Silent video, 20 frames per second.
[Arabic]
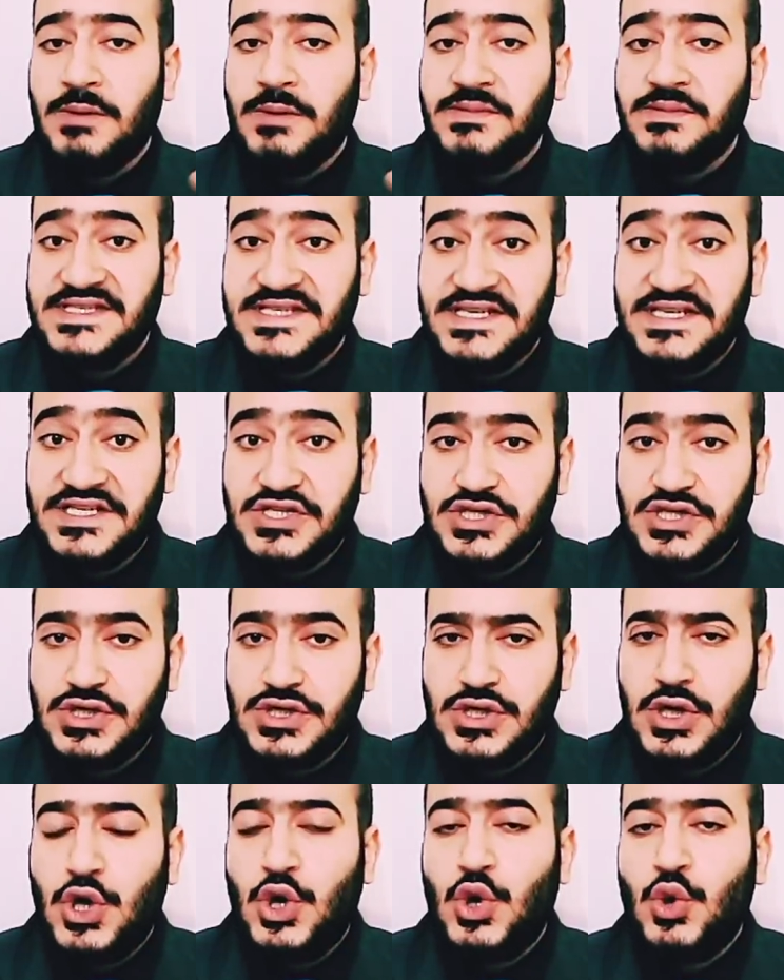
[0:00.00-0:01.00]
بتزيدش
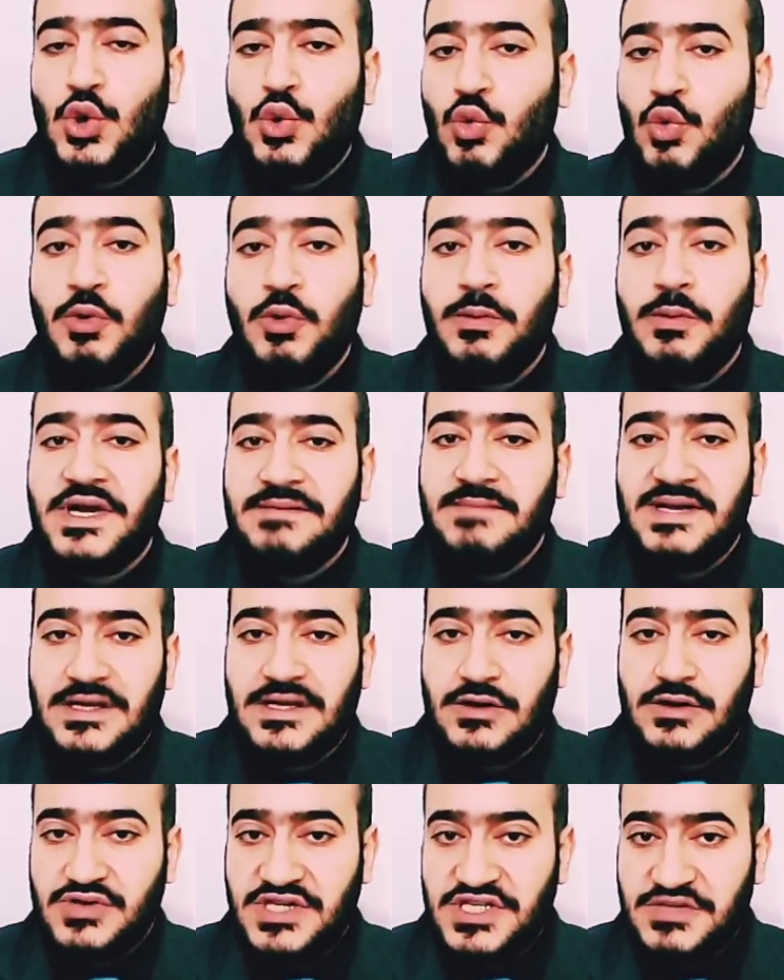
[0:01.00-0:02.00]
وممكن ما
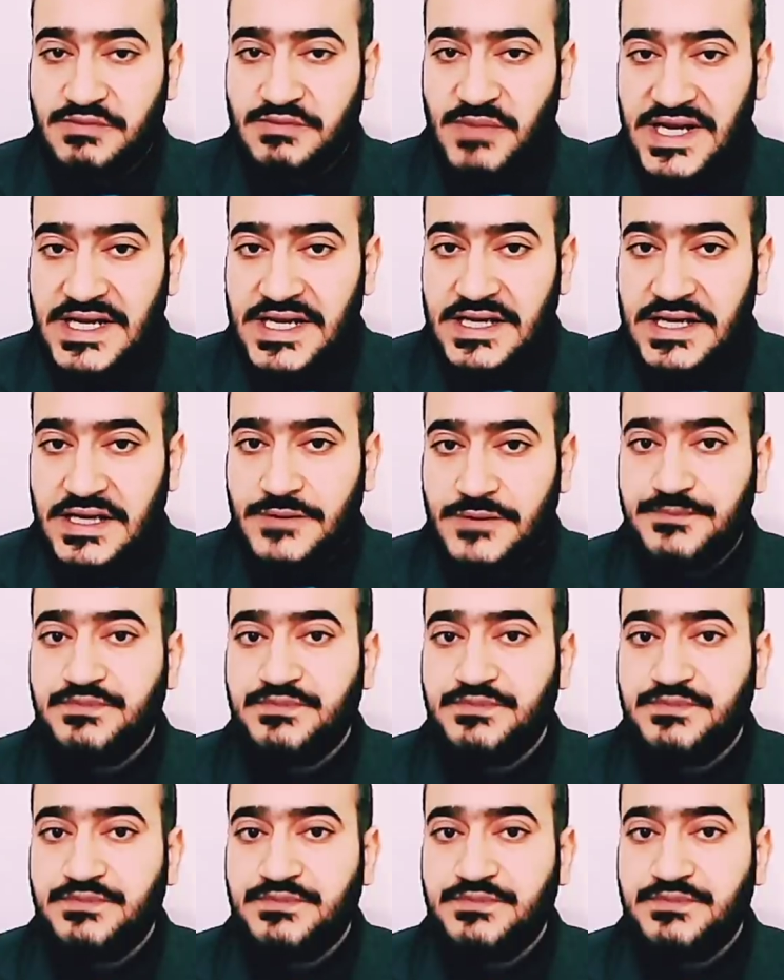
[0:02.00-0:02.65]
تاخديش بالك